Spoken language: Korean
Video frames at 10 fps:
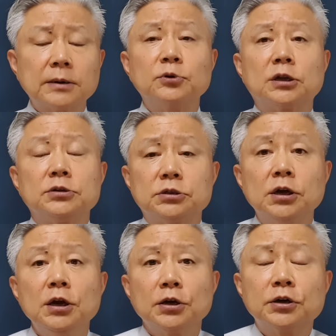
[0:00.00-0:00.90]

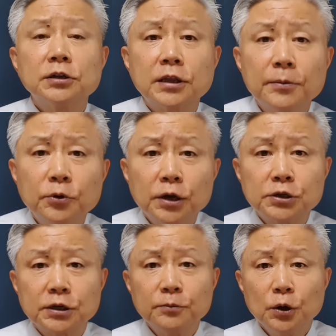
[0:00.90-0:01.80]
잘못됐는지 그것 때문에
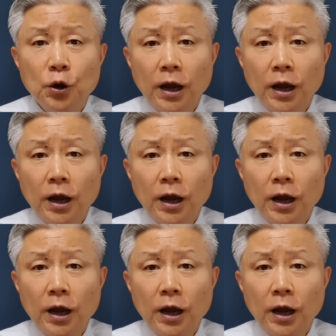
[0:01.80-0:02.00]
지금